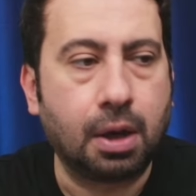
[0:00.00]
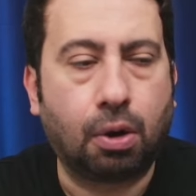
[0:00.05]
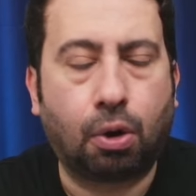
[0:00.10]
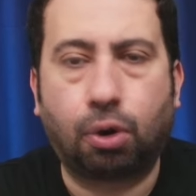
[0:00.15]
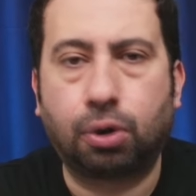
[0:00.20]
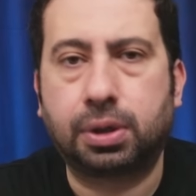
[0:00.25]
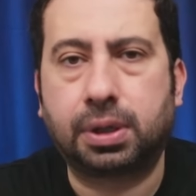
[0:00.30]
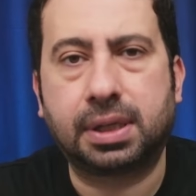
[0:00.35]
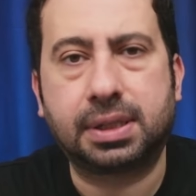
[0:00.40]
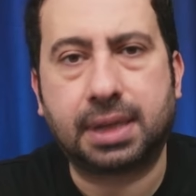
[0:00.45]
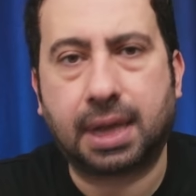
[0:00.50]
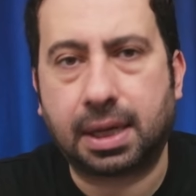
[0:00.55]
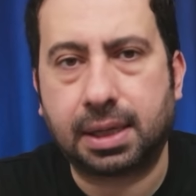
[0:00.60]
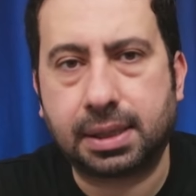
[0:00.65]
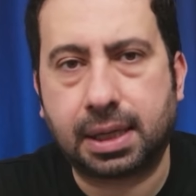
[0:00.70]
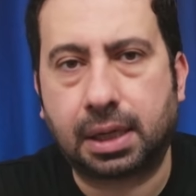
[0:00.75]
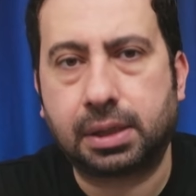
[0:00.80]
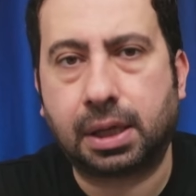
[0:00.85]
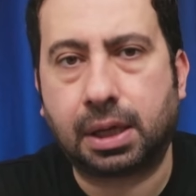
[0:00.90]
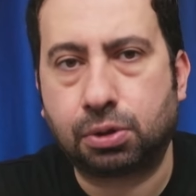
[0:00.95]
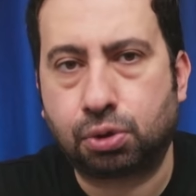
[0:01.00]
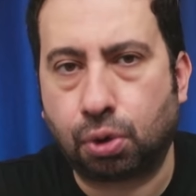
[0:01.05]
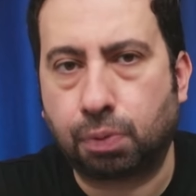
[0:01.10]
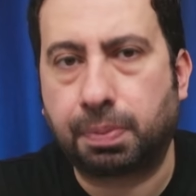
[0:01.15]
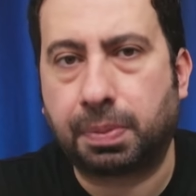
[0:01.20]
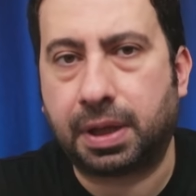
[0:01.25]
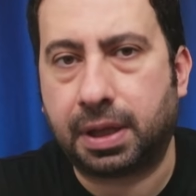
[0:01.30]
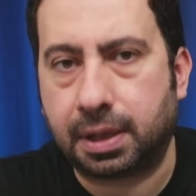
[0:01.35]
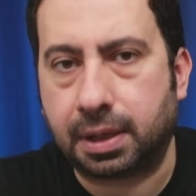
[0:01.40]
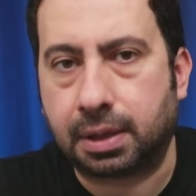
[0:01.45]
Orta saha zaten
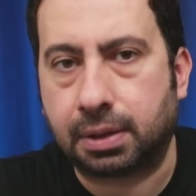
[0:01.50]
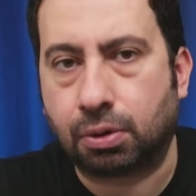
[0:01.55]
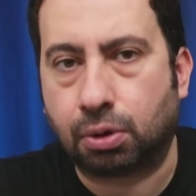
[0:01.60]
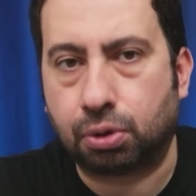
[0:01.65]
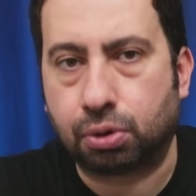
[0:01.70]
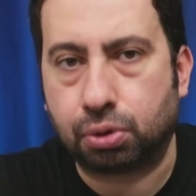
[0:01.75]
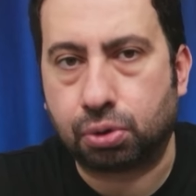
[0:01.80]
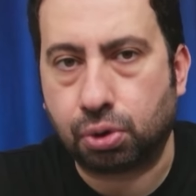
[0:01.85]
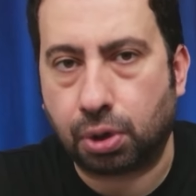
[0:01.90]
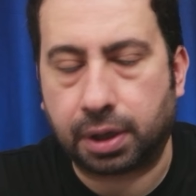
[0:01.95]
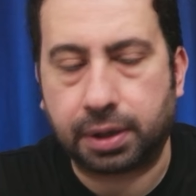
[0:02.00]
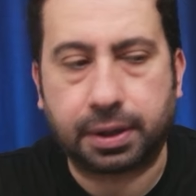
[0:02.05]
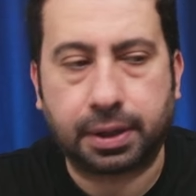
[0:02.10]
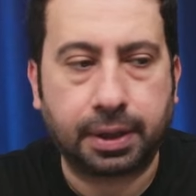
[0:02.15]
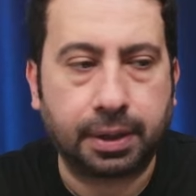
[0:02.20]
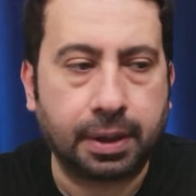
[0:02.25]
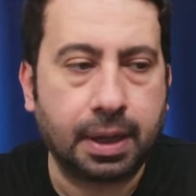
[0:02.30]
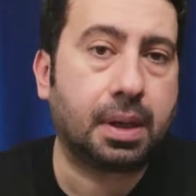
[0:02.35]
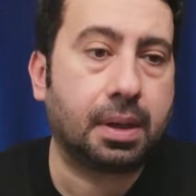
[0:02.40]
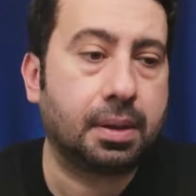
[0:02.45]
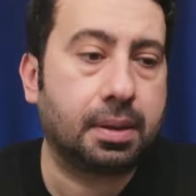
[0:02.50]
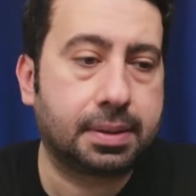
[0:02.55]
çok belirgin oldu şu anda.